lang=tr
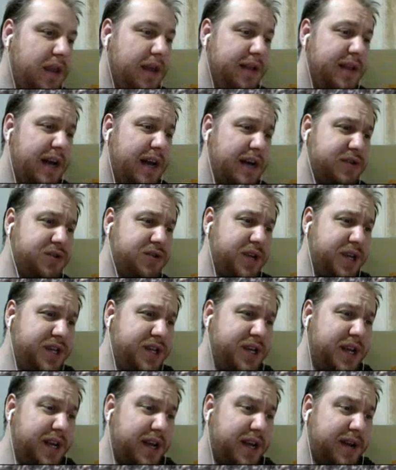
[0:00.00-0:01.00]
Daha sonra
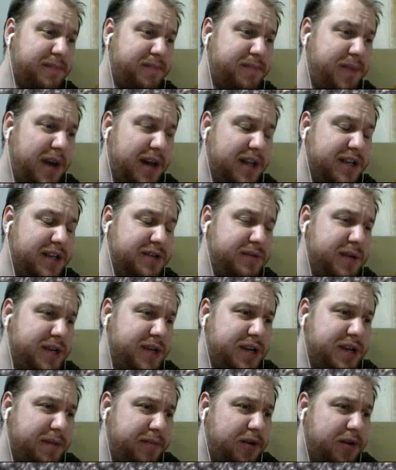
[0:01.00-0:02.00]
içeri girip bir alışveriş
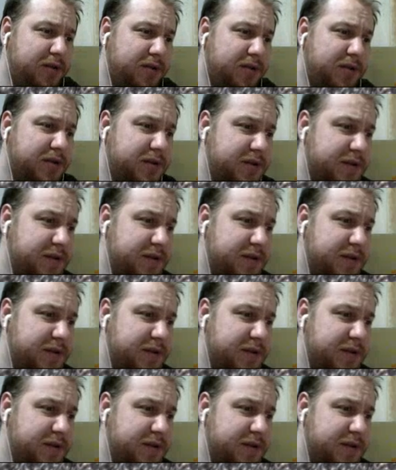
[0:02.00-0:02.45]
yaparuk.